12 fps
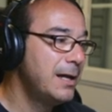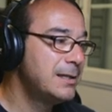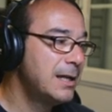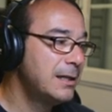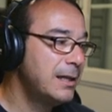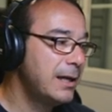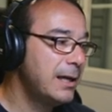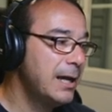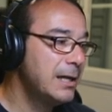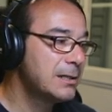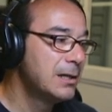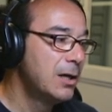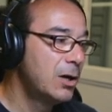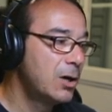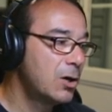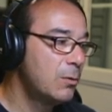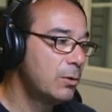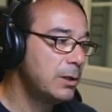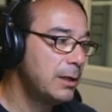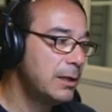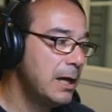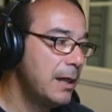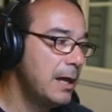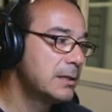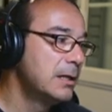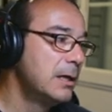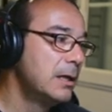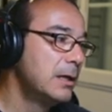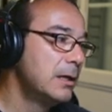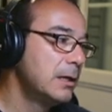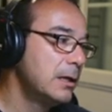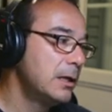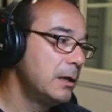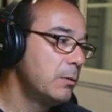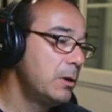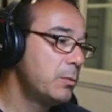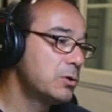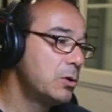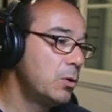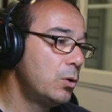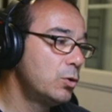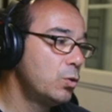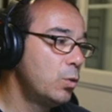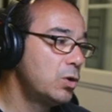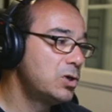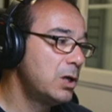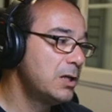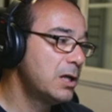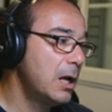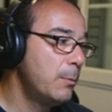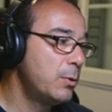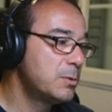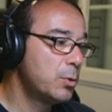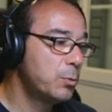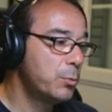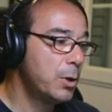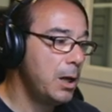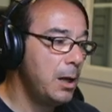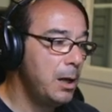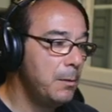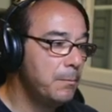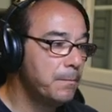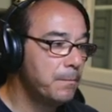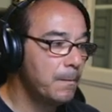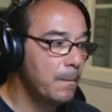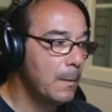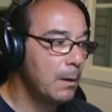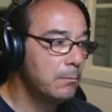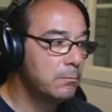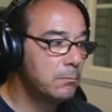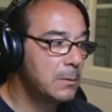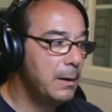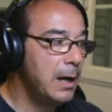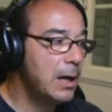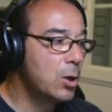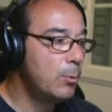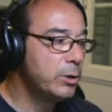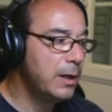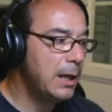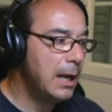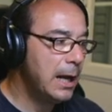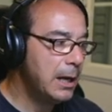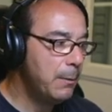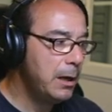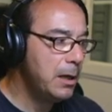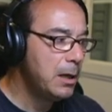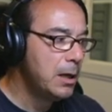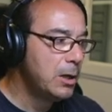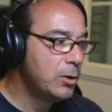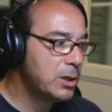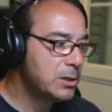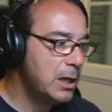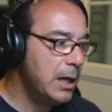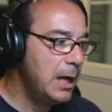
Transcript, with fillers: Estrategias robotizadas. Y bueno, pues luego tu watch list que la puedes eh, trabajar como te dé la gana, ¿vale? Entonces,